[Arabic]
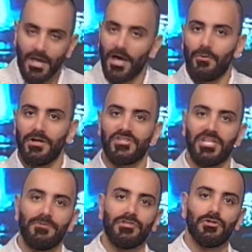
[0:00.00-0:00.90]
أول
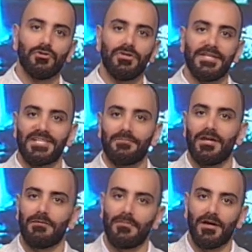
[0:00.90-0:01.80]
شيء بدي أقول للسبع
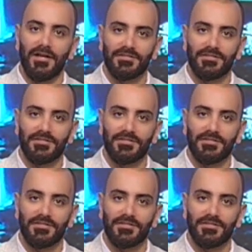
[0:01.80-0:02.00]
عمال